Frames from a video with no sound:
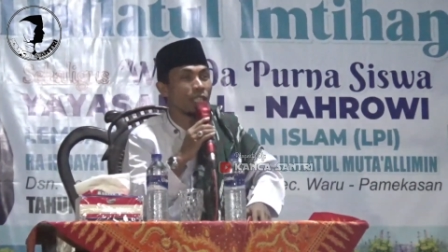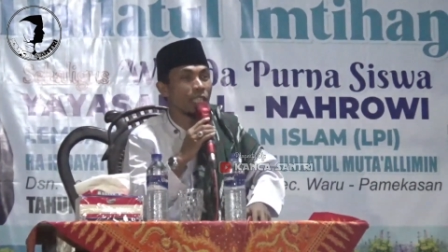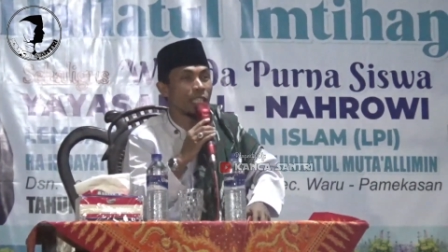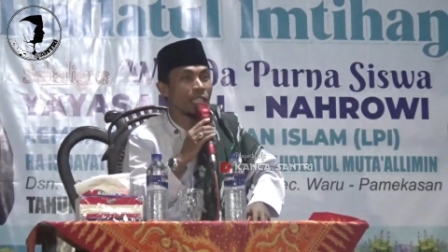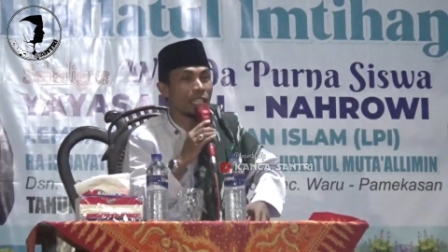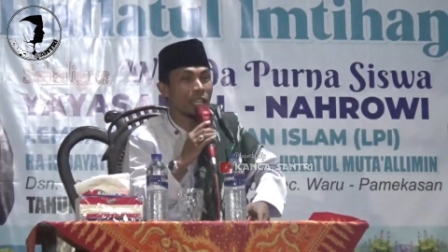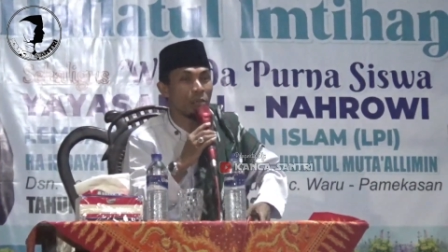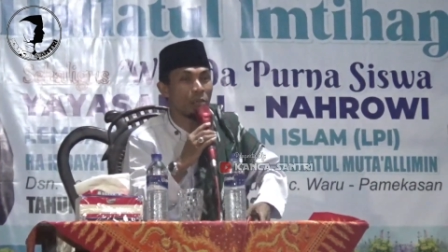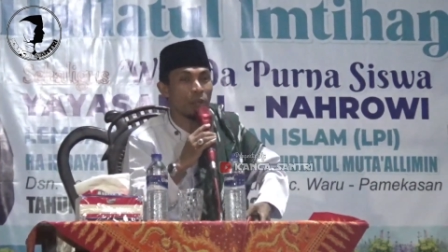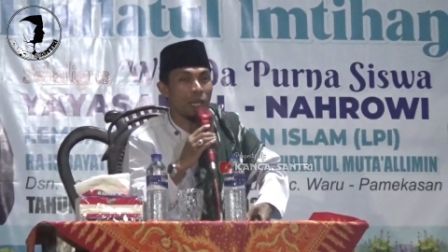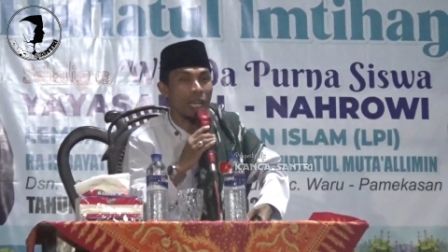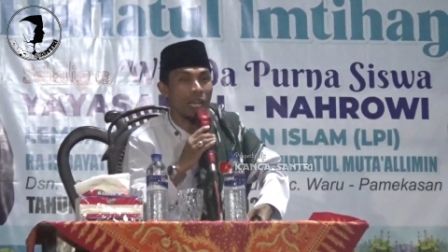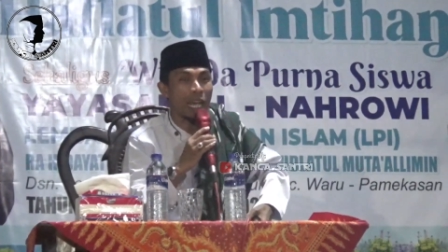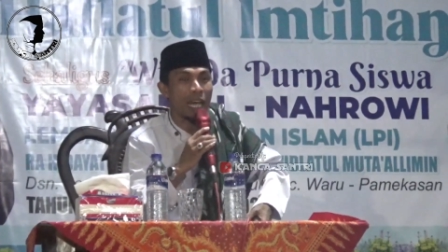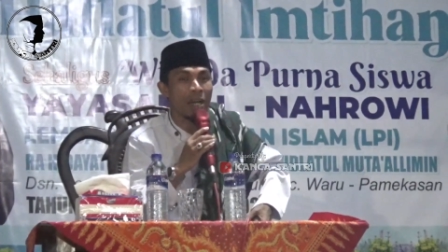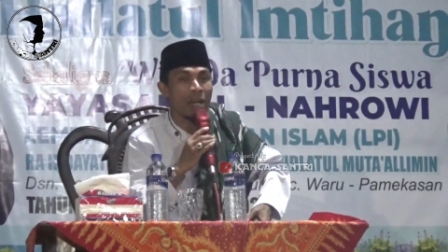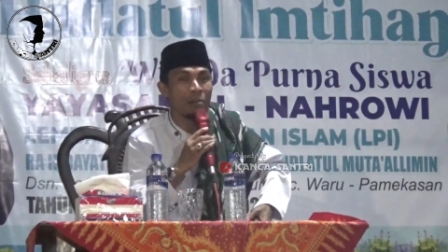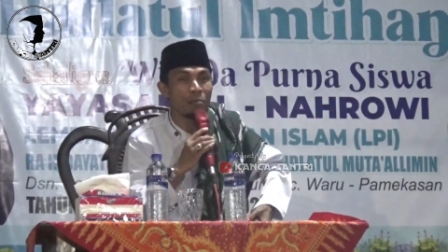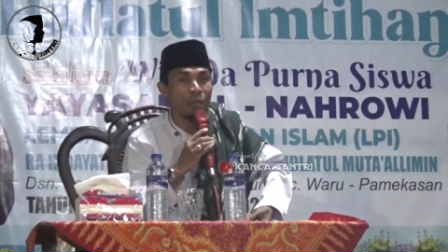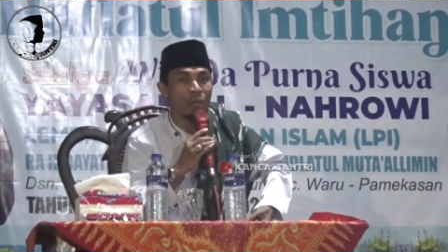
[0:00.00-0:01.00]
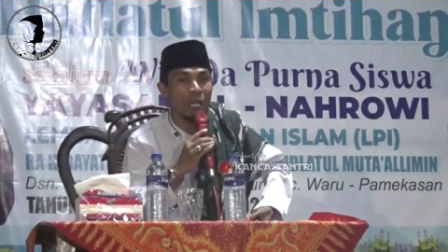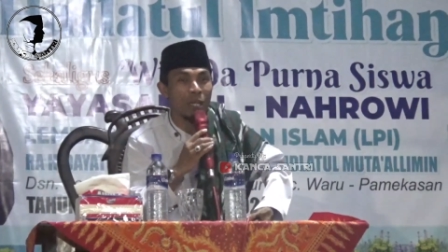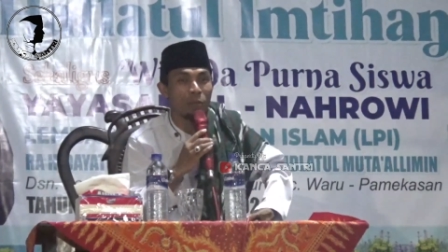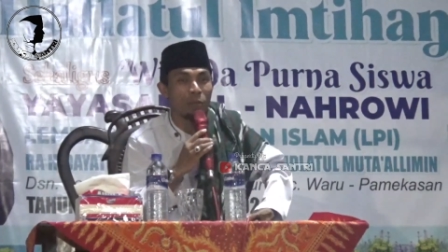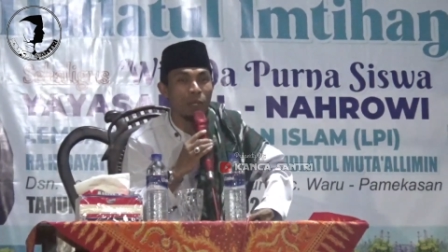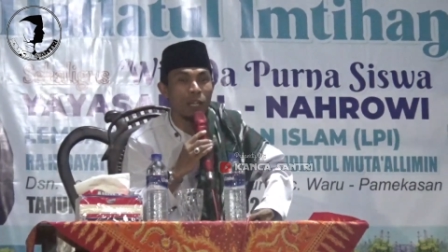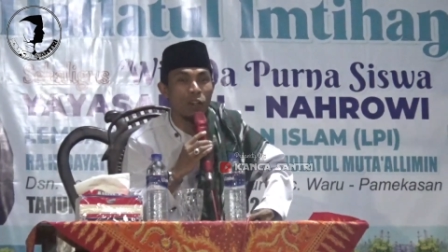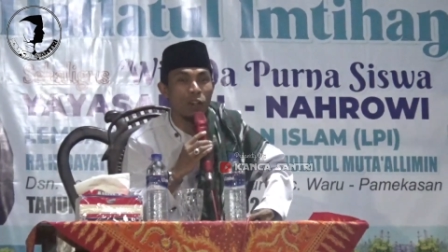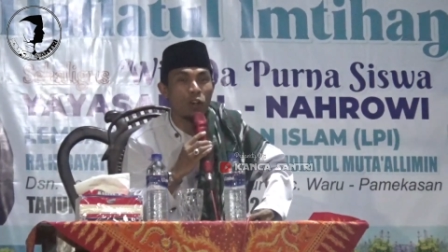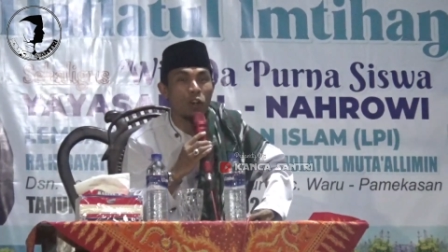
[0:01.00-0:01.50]
innamal
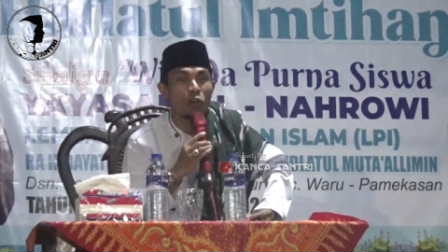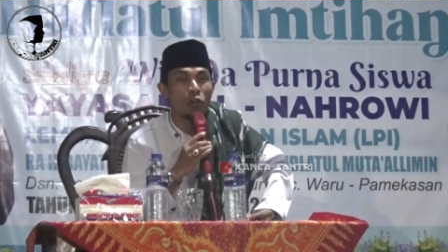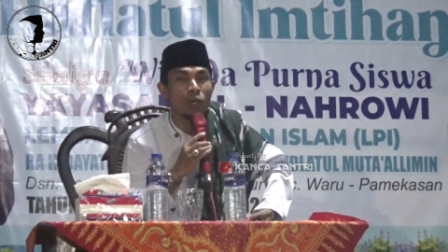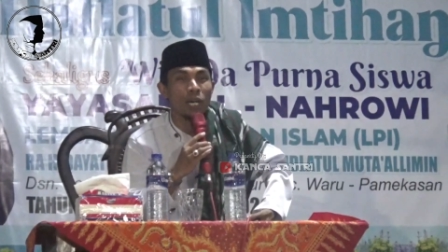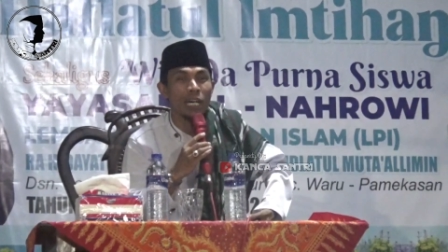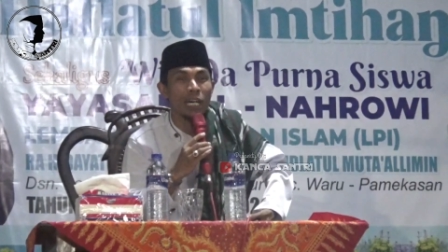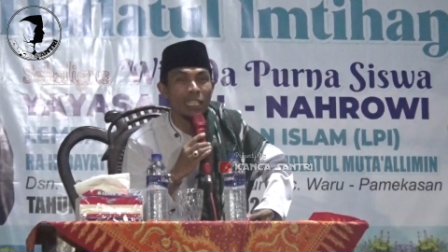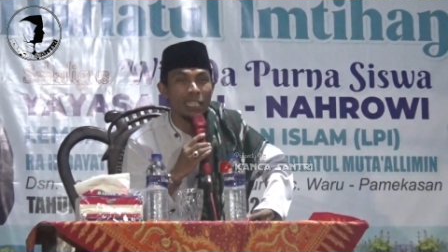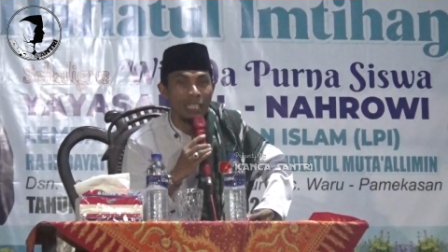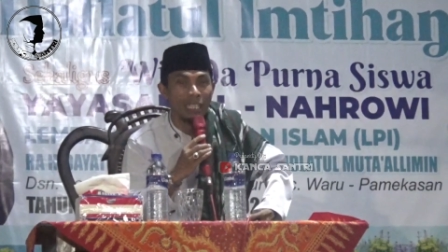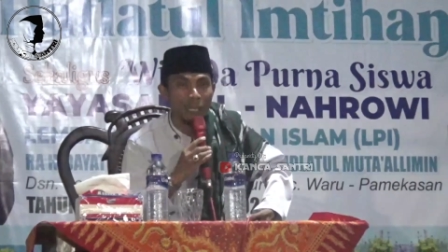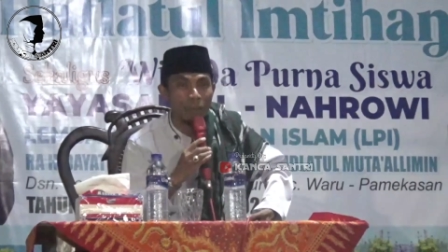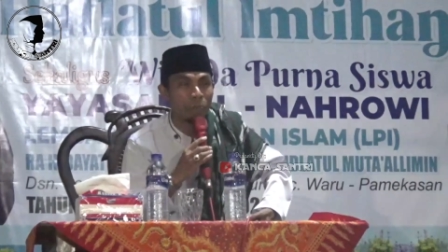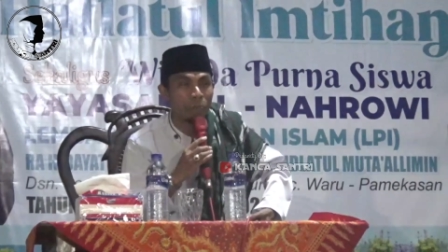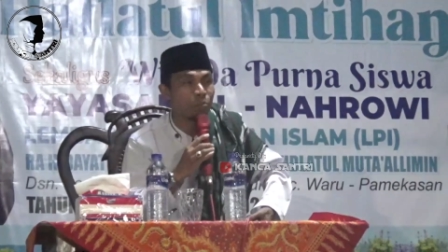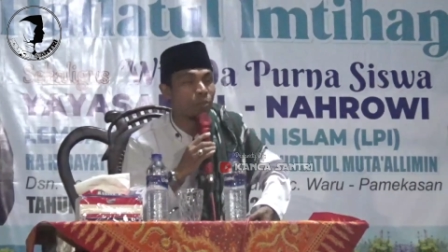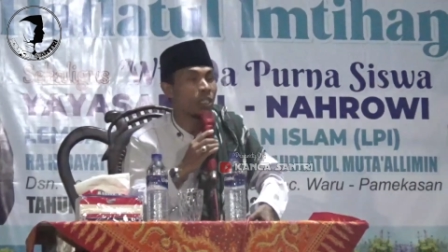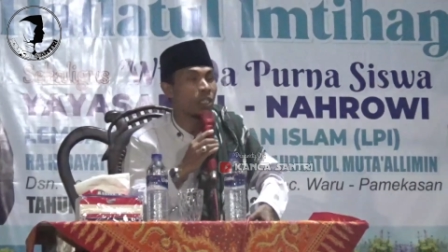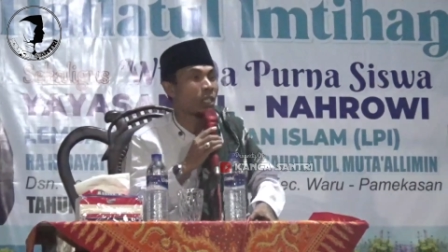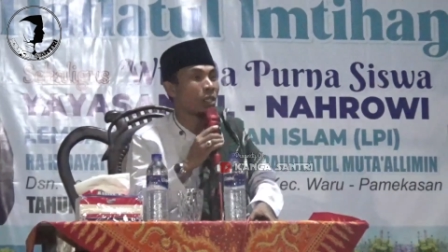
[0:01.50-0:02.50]
a'mal bil khawatim